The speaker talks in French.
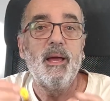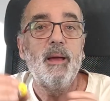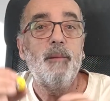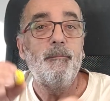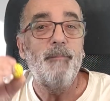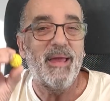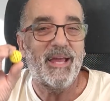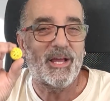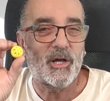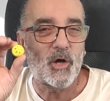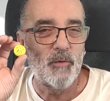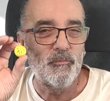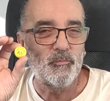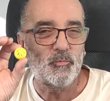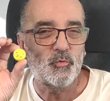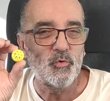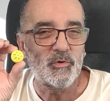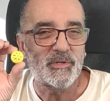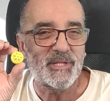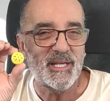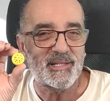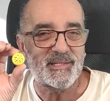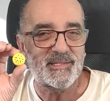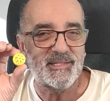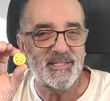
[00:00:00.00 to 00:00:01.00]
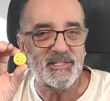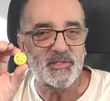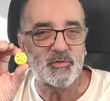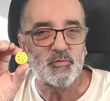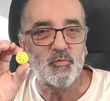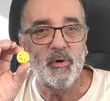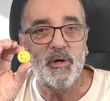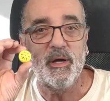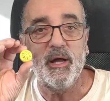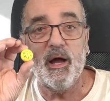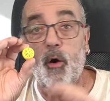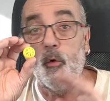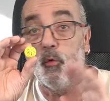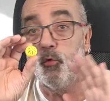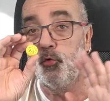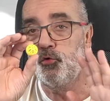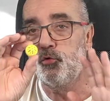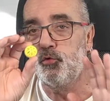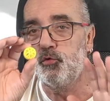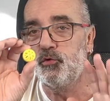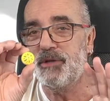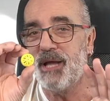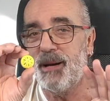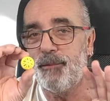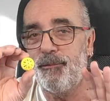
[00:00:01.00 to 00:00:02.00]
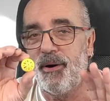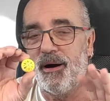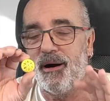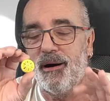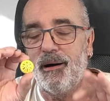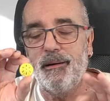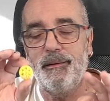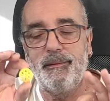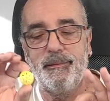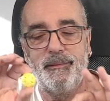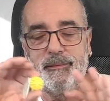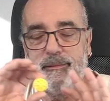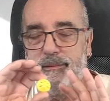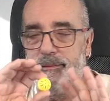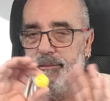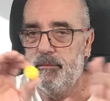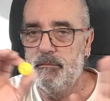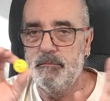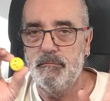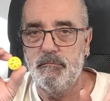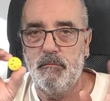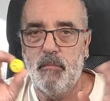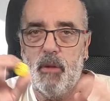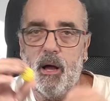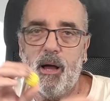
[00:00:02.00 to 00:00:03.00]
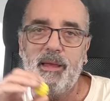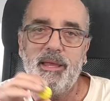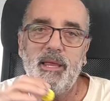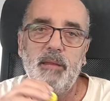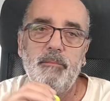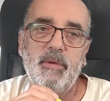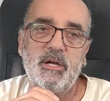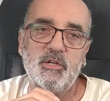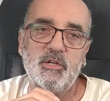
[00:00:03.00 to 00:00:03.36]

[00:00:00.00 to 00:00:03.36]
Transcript: Mais comme tout accessoire ou tout appât, rien de